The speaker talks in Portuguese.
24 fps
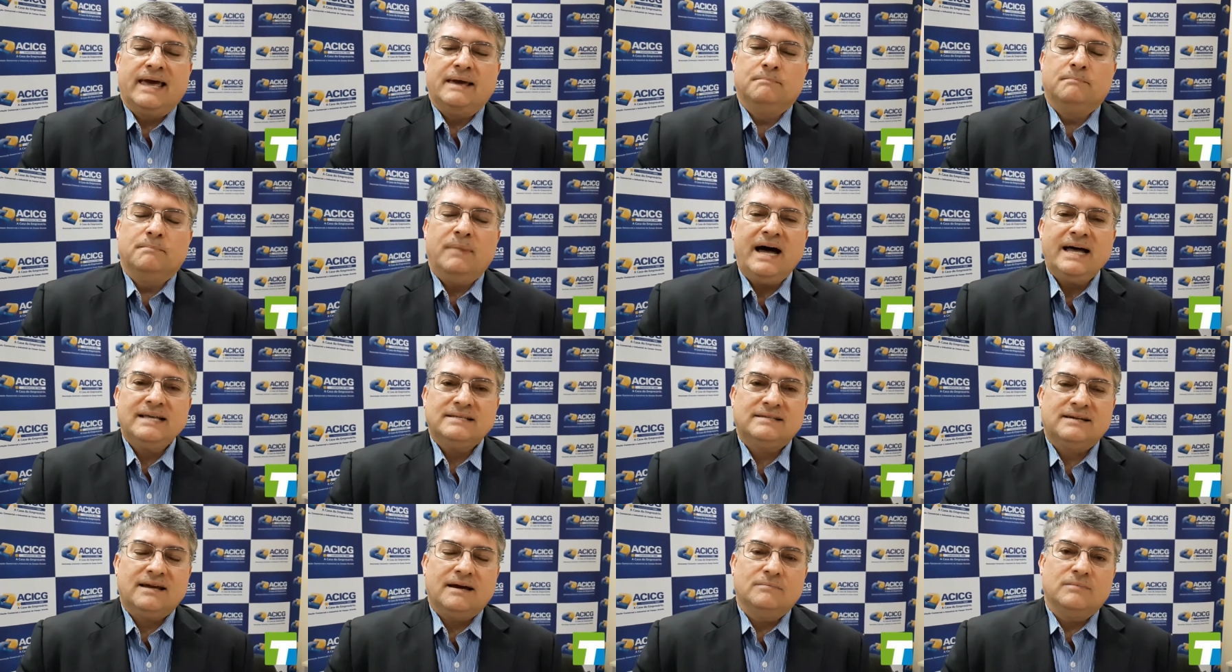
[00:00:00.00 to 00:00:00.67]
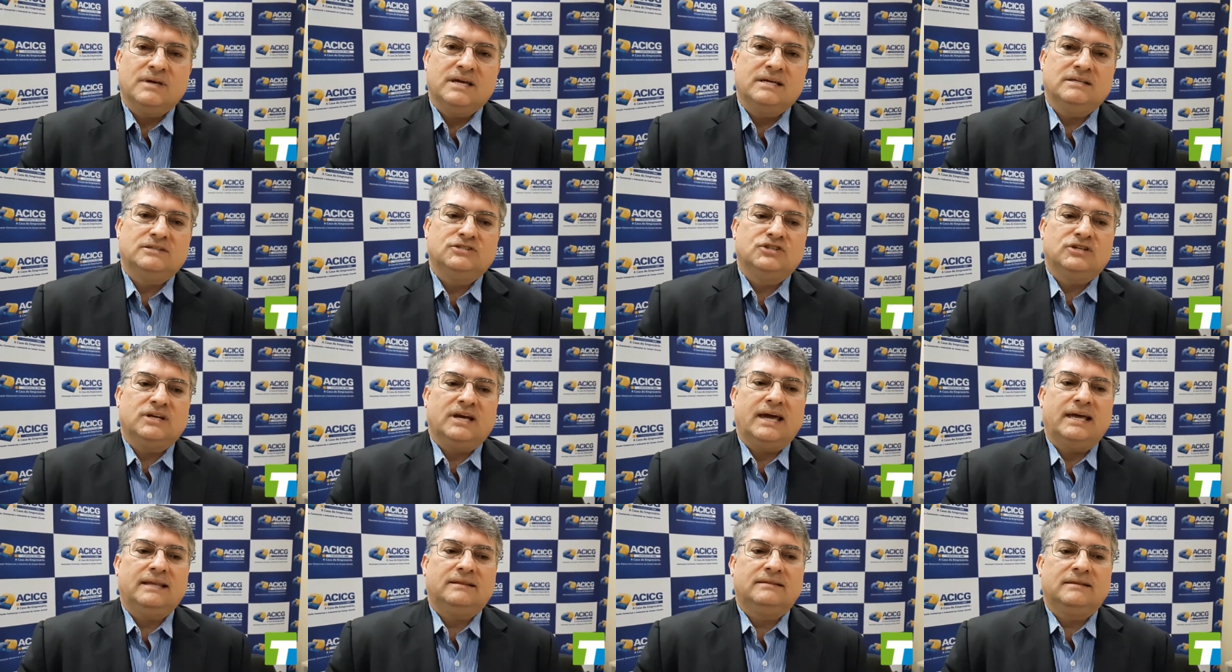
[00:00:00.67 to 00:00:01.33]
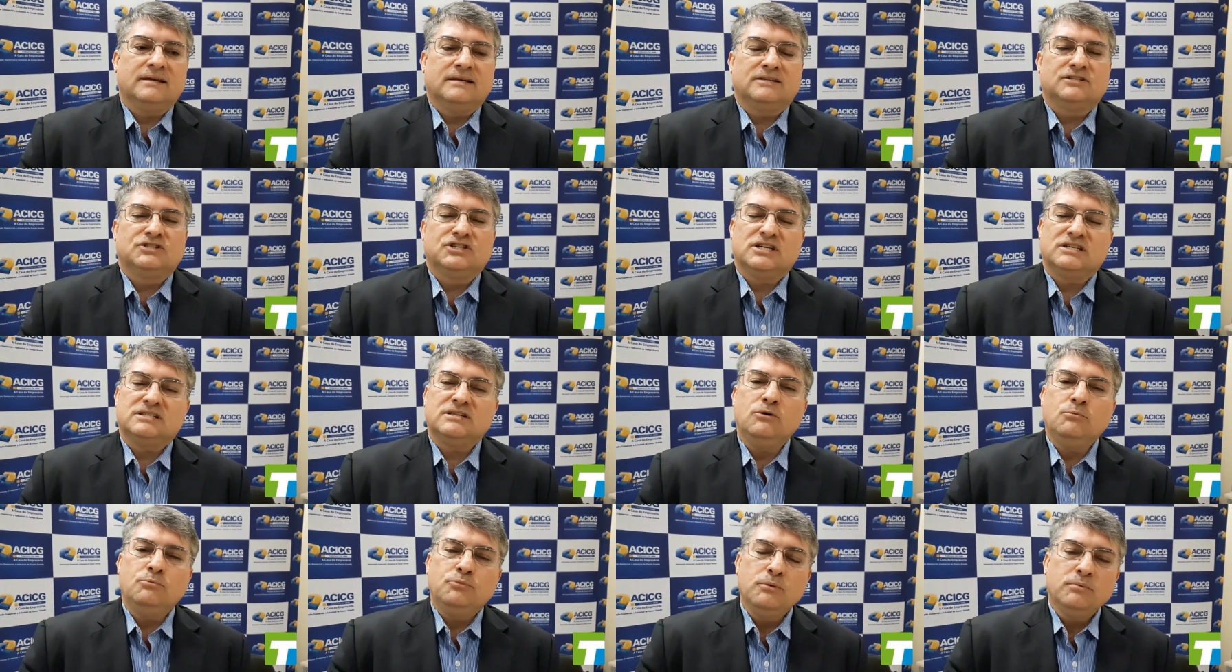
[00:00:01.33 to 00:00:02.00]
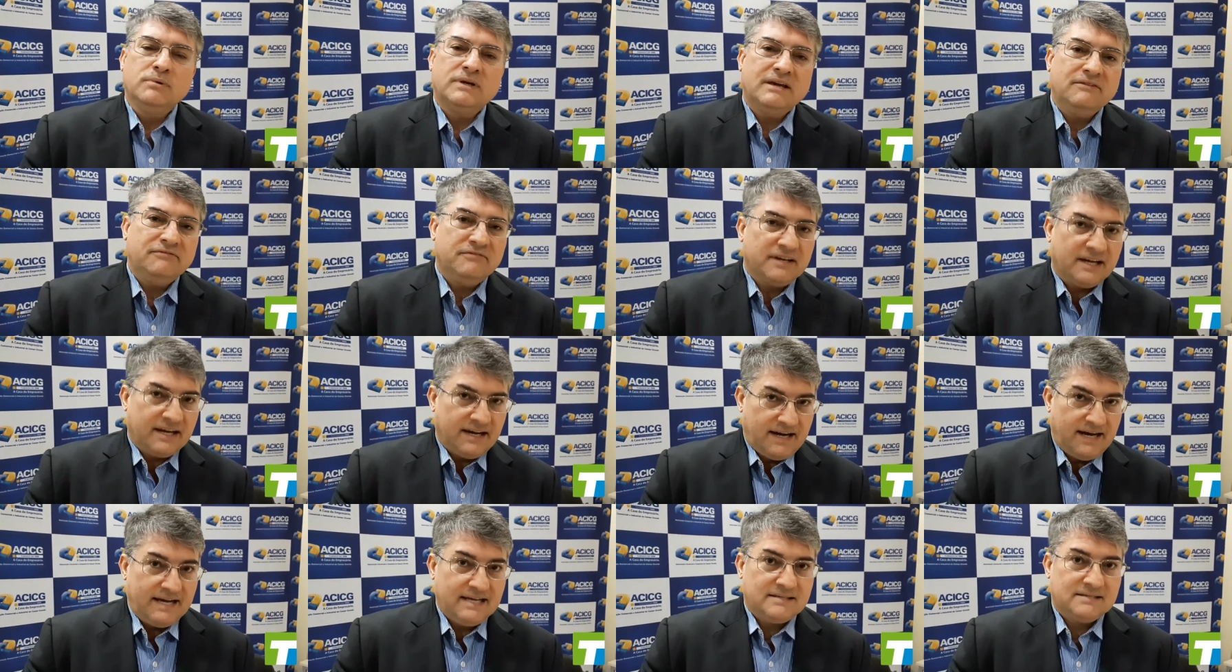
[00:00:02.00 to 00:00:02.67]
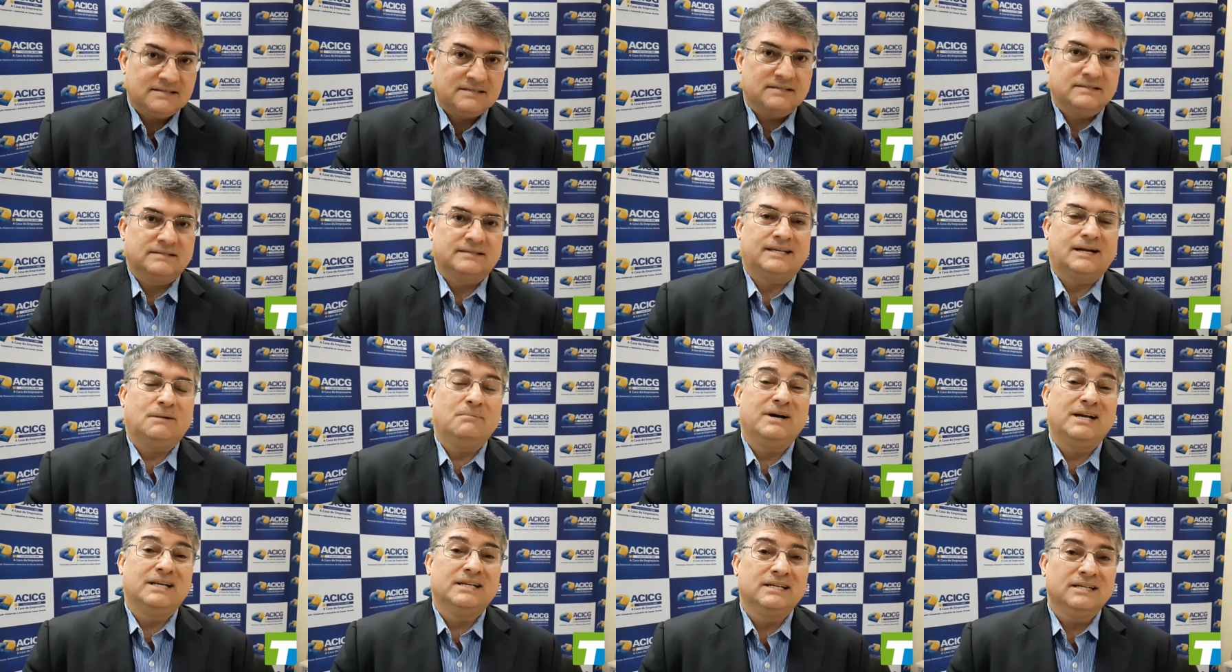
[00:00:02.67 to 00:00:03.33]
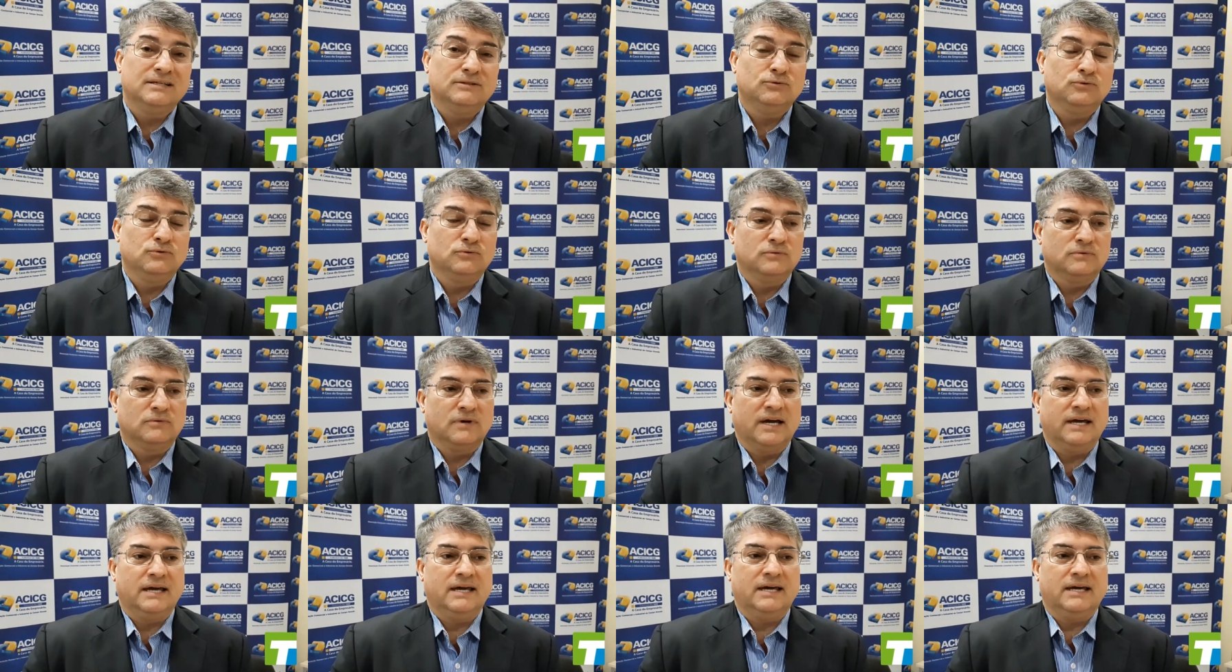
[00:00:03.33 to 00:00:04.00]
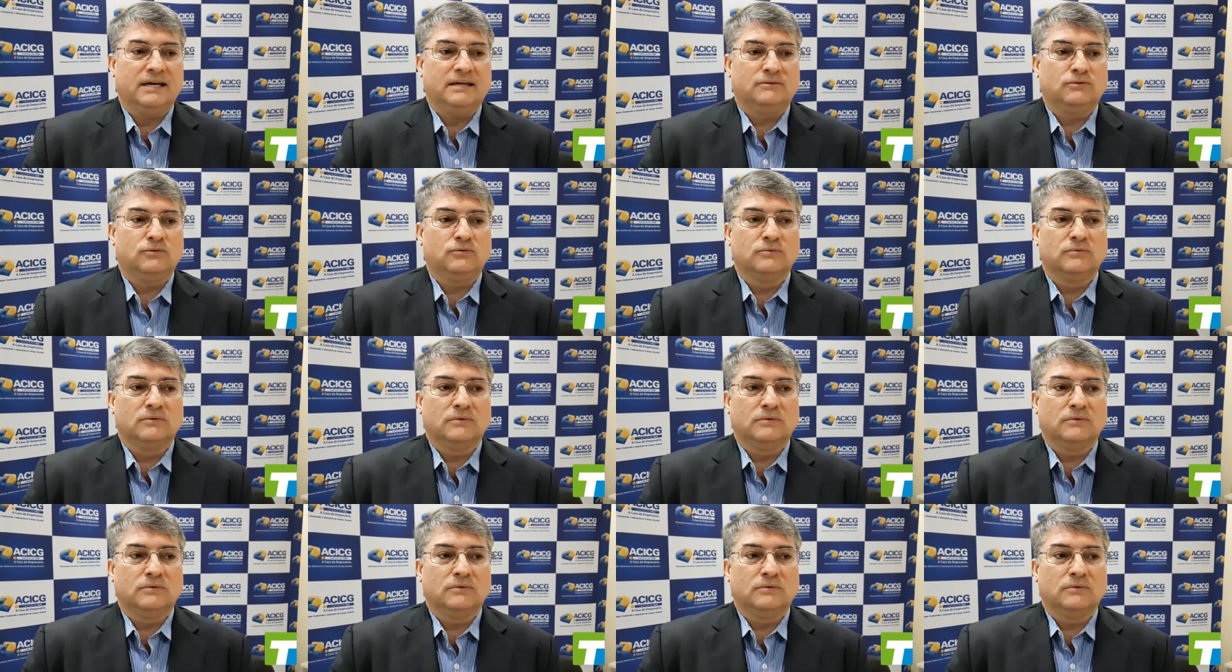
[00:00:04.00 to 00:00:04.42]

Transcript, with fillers: basicamente, é ter gestão pública eficaz, trabalhando é,